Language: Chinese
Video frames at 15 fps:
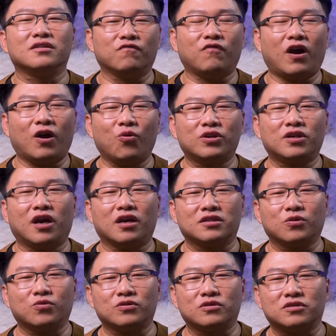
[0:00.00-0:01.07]
网络上
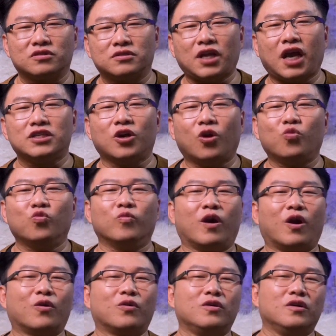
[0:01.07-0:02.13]
都是“大小五
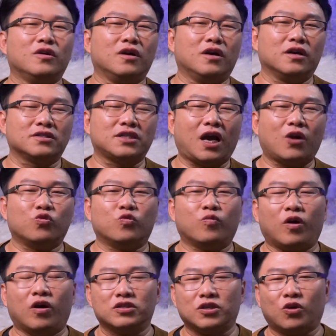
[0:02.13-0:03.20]
毛”啊，“大五
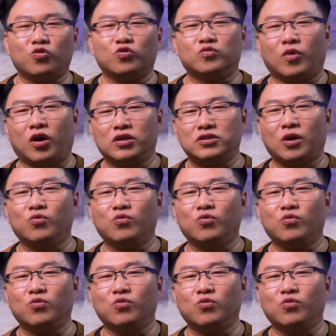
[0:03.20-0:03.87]
毛”、“小五毛”、“小五